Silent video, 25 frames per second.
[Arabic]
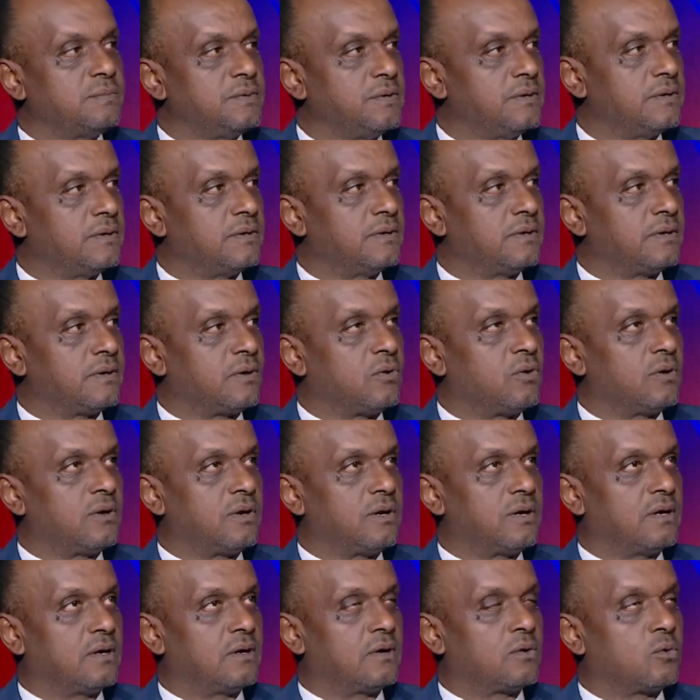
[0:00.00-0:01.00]
بايه يعني ايه
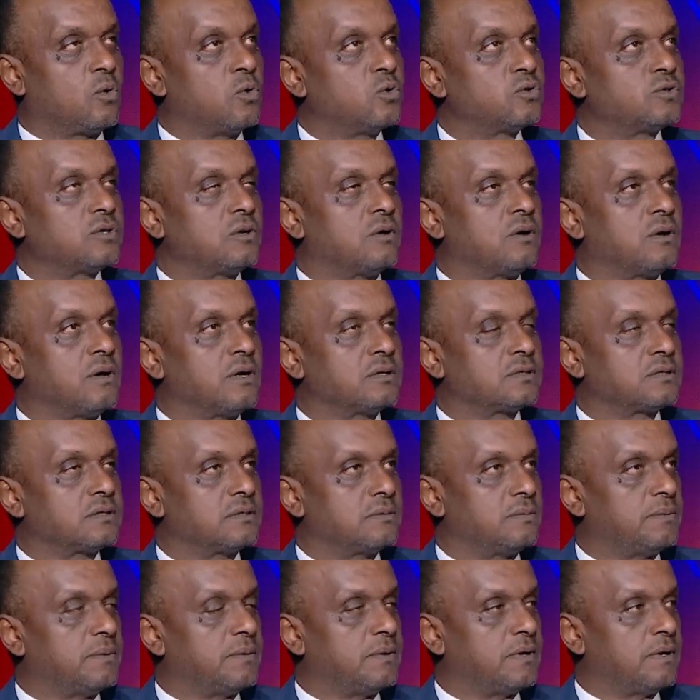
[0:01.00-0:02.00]
اللي ناقصه جزء خاص
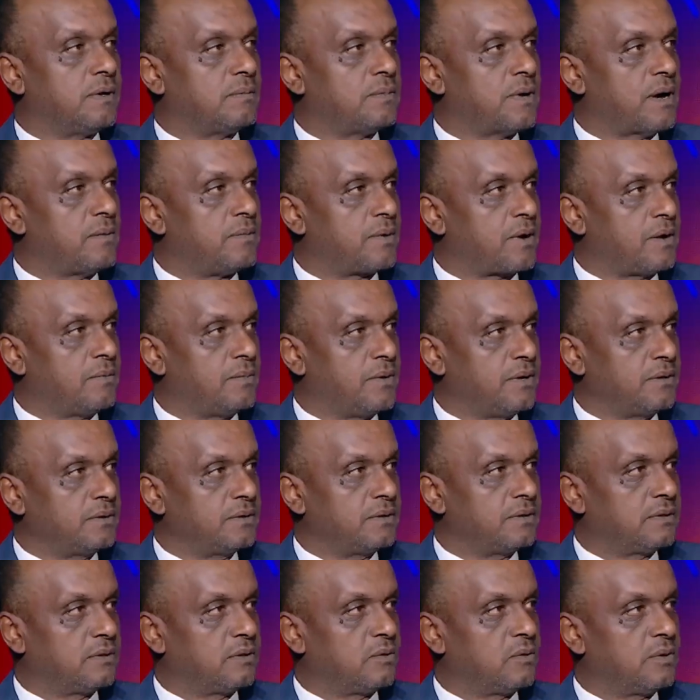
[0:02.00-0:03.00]
بعبد الرحمن
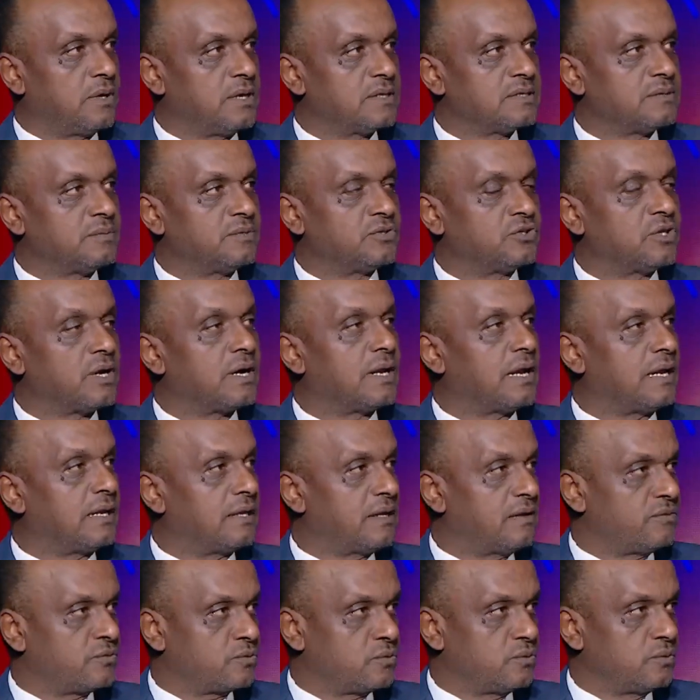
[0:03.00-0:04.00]
ان هو لازم يشتغل على
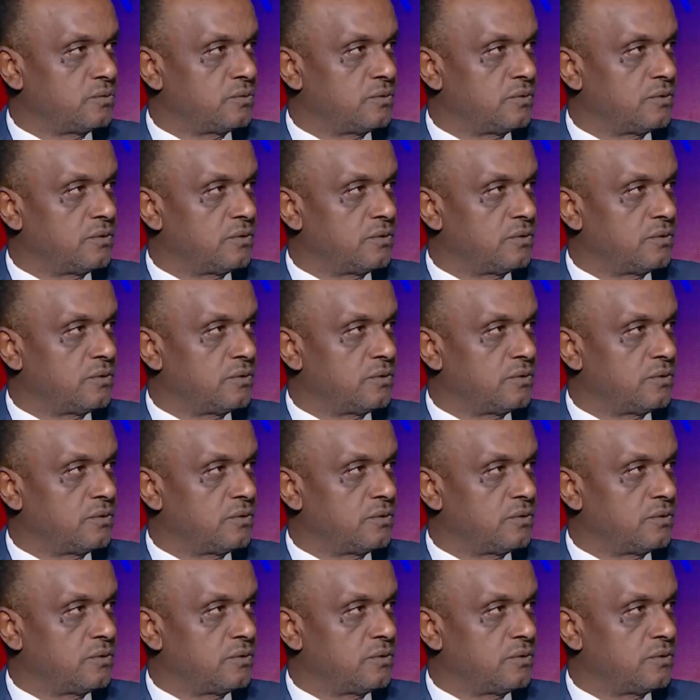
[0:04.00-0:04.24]
نفسه